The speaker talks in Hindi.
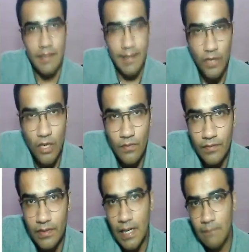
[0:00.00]
हेलो
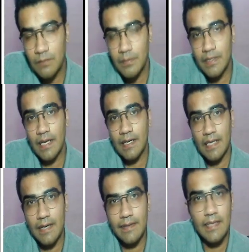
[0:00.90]
एवरीवन आप सभी का
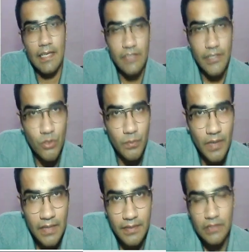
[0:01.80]
कैलेंडर लेक्चर टू में
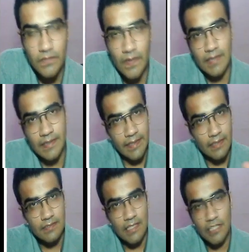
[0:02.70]
हार्दिक स्वागत है
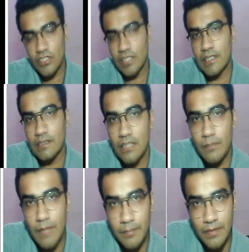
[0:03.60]
इस लेक्चर के अंदर
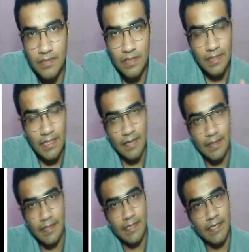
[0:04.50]
मैं आपके साथ
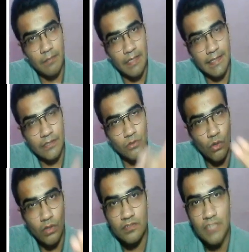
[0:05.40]
कैलेंडर के रिमेनिंग दो
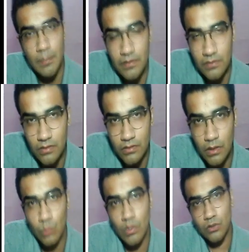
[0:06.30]
कंसेप्ट डिस्कस
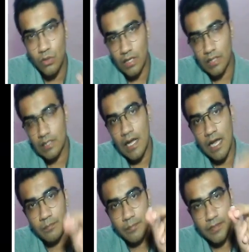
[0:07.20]
करूंगा तो अगर
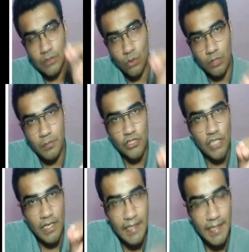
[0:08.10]
आप में से कोई बच्चा
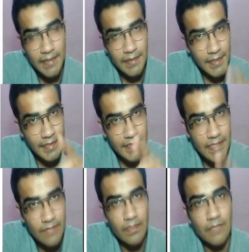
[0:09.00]
डायरेक्टली
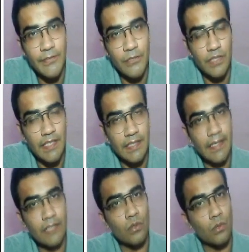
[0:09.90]
ये वाली वीडियो देख रहा
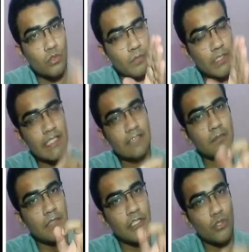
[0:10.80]
है तो उस बच्चे से
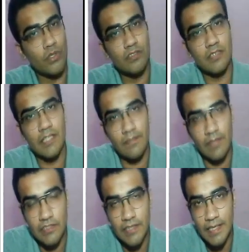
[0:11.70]
मेरी छोटी सी
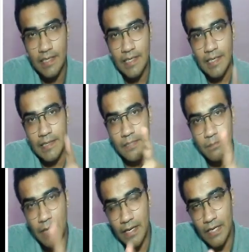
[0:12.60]
रिक्वेस्ट है कि
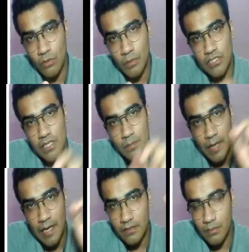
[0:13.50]
पहले वो बच्चा
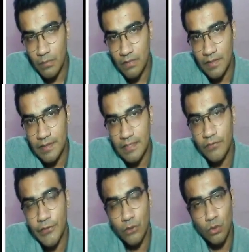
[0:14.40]
पार्ट नंबर वन की
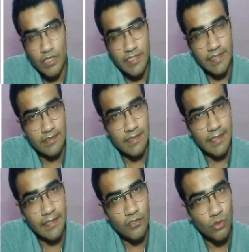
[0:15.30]
वीडियो को अच्छे से
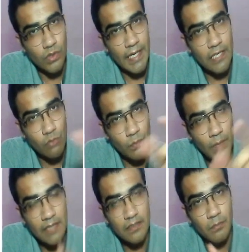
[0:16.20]
देखे सो डैट वो
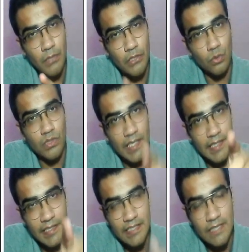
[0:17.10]
पार्ट नंबर टू यानी
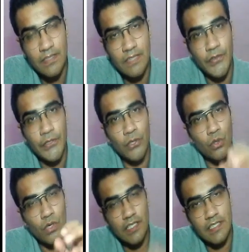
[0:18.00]
कि ये वाली वीडियो को
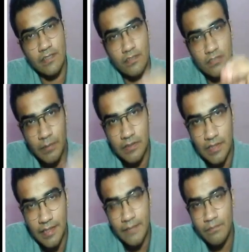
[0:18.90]
अच्छे से समझ
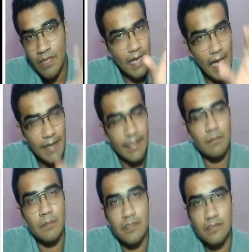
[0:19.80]
सके आइए अब
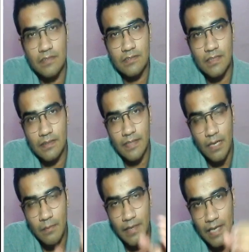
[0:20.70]
हम डिस्कस करते हैं
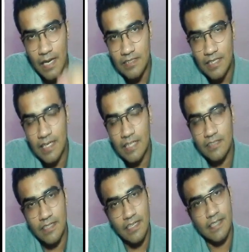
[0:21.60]
हमारे आज का
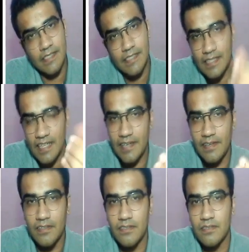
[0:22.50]
लेक्चर यानी कि कैलेंडर